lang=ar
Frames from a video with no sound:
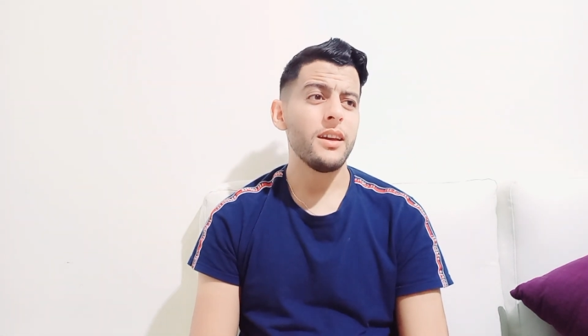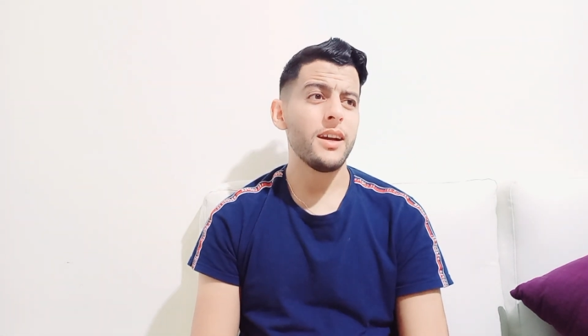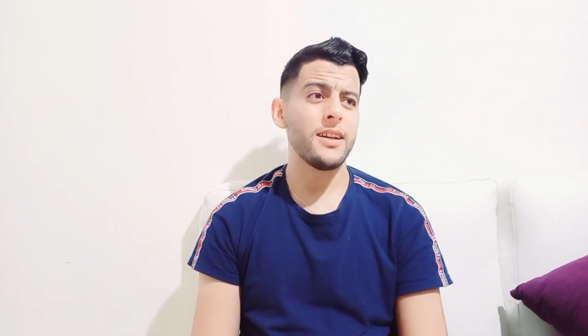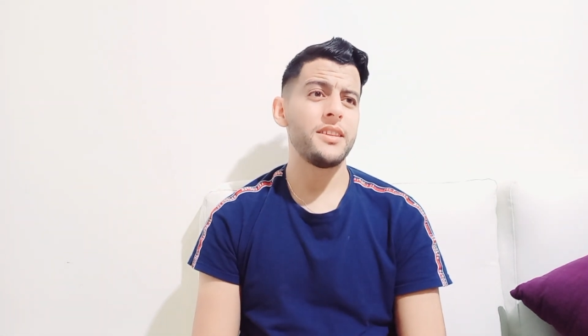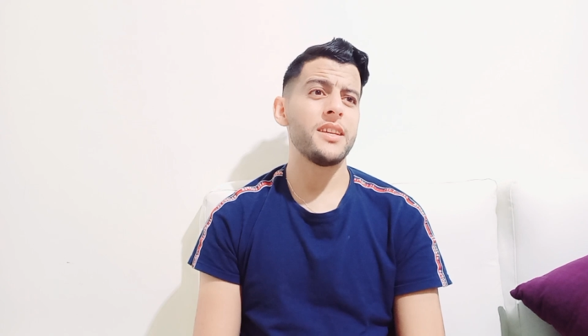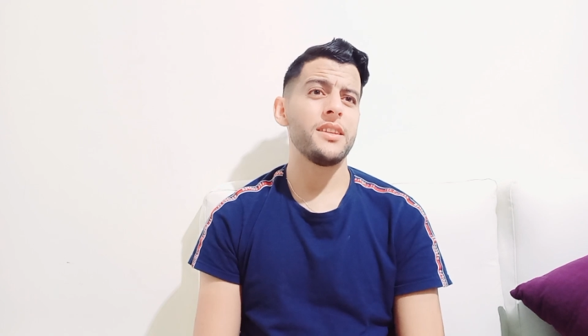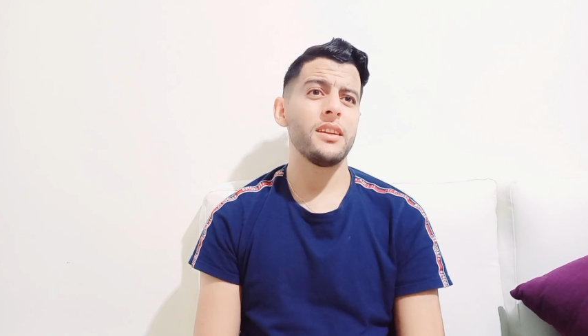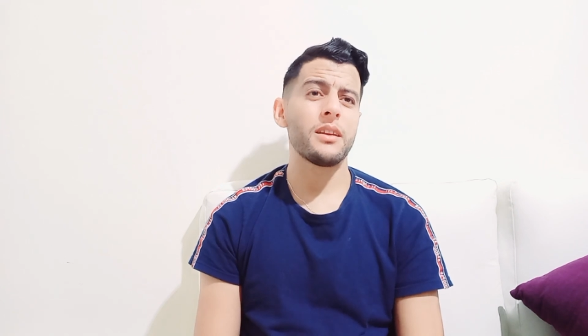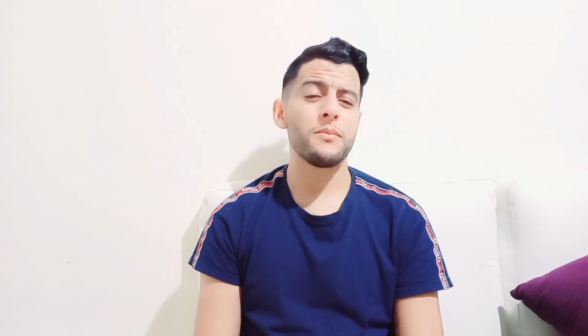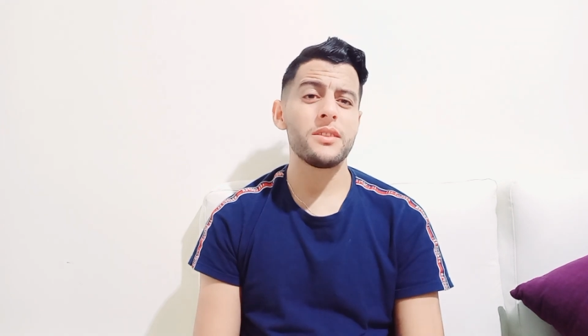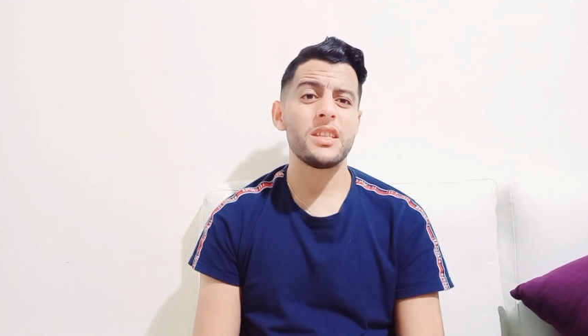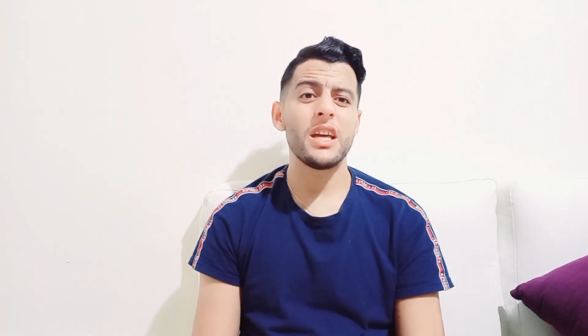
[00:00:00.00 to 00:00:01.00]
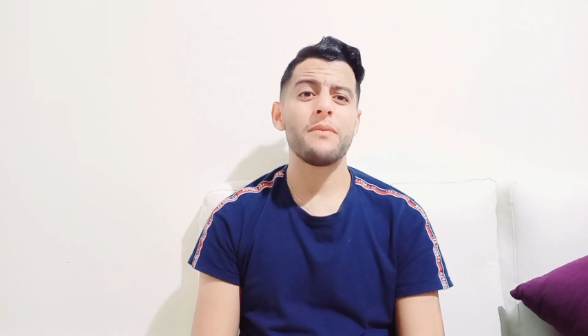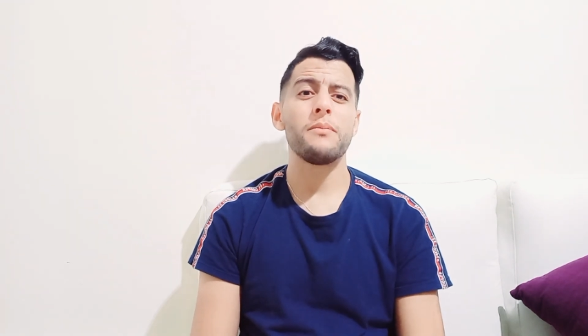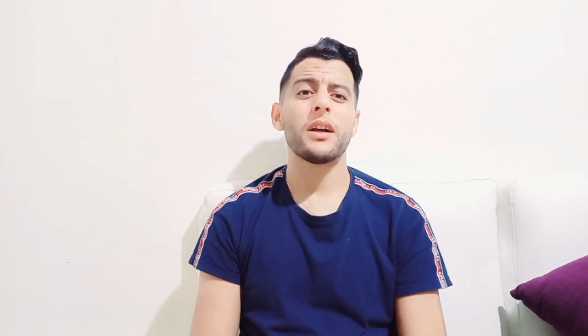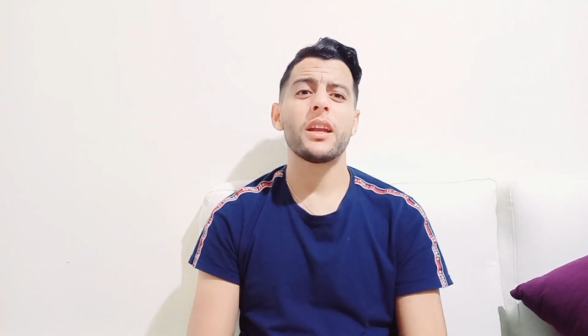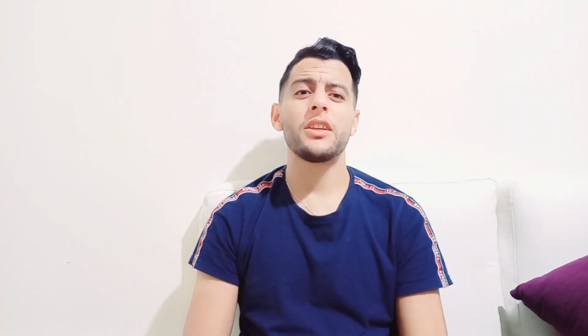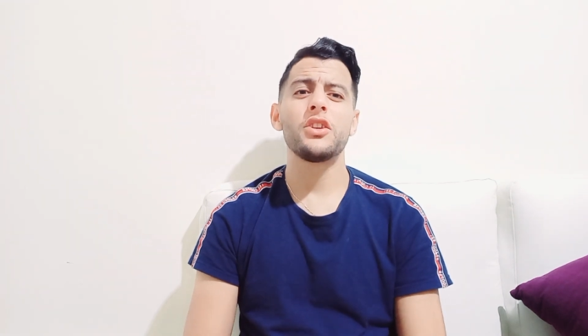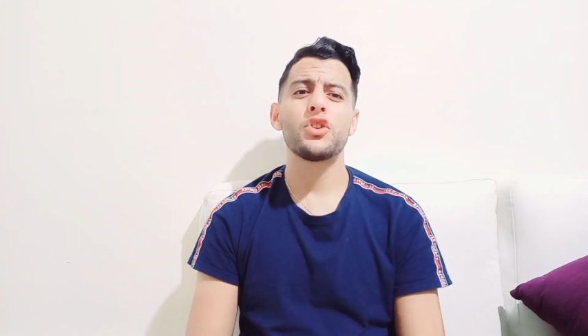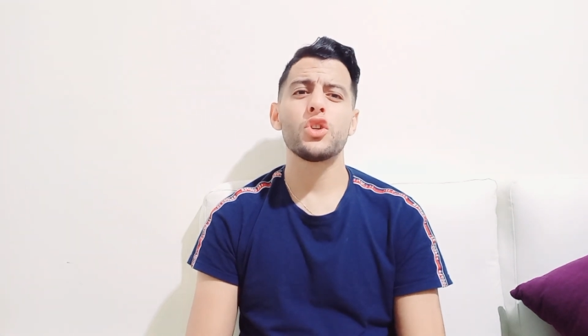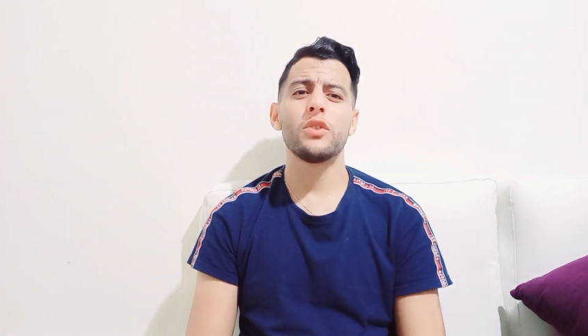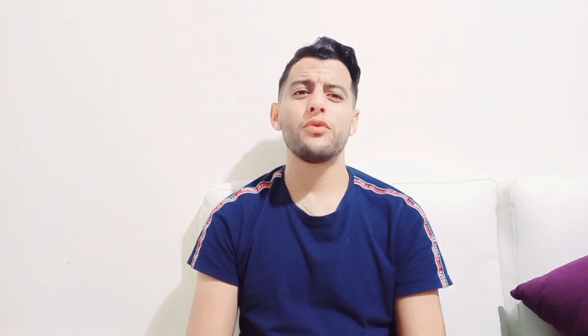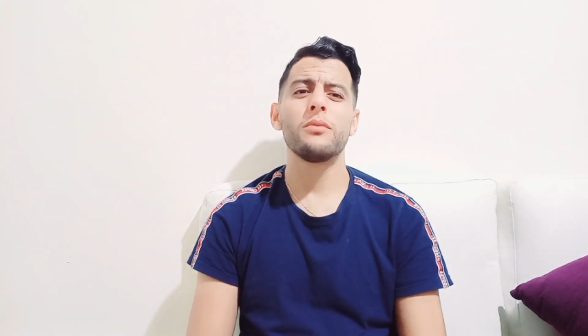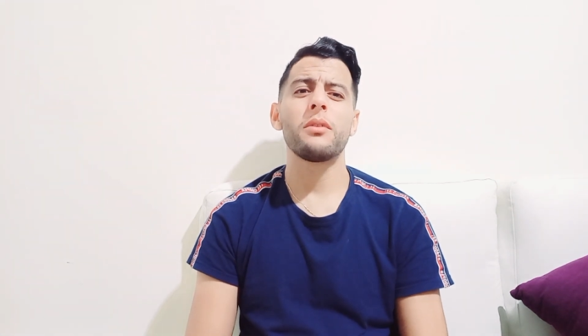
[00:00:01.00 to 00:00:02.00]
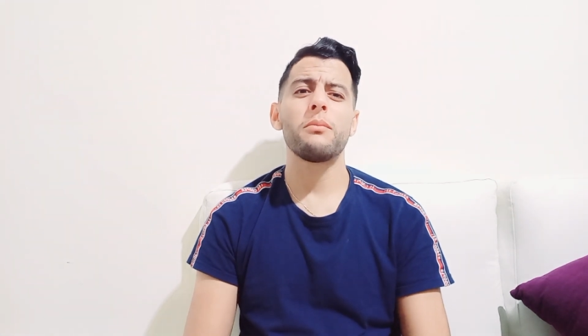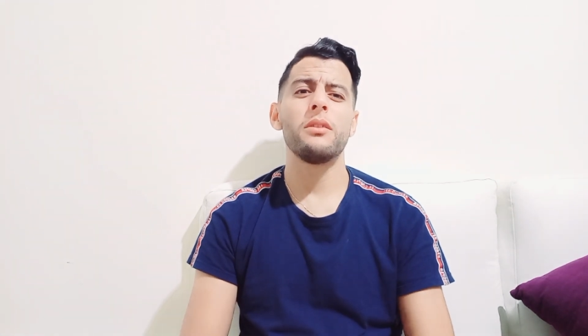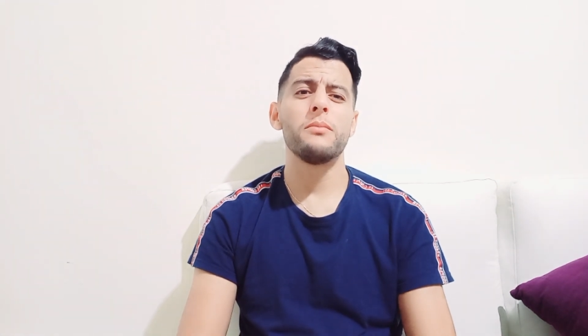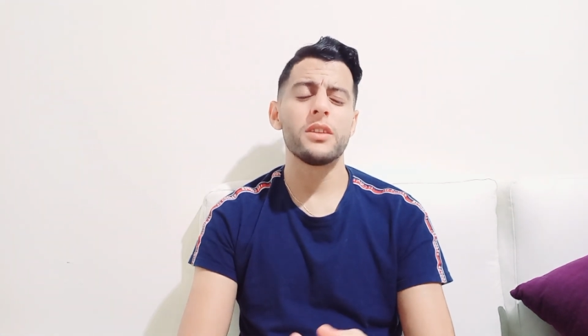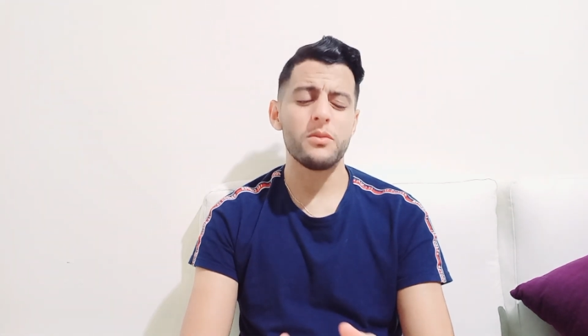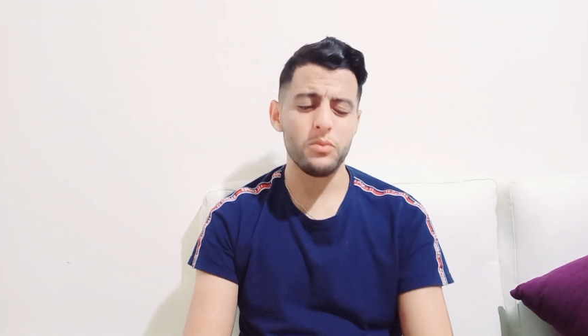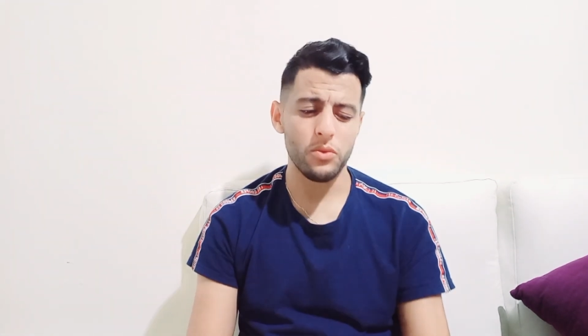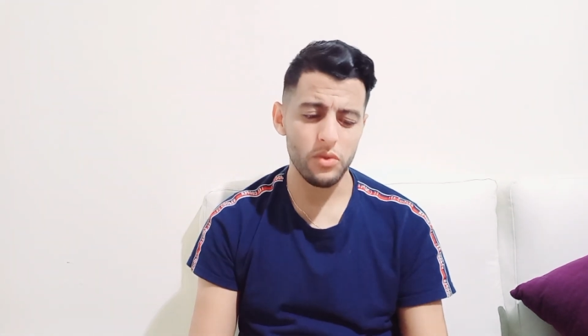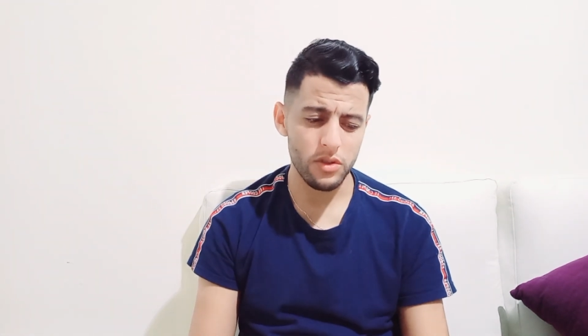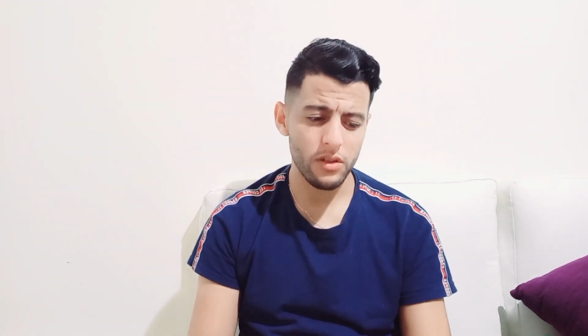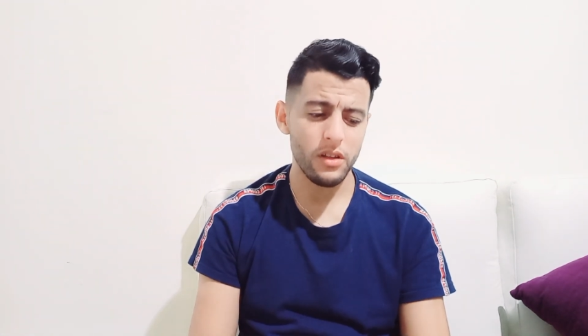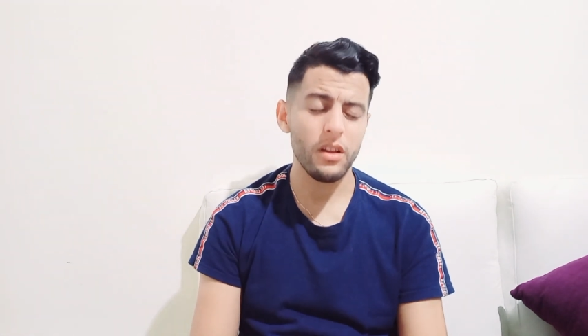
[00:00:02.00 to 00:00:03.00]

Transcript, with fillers: عزاز عليك بزاف ما كرهتيش تشوفهم قبل ما تموت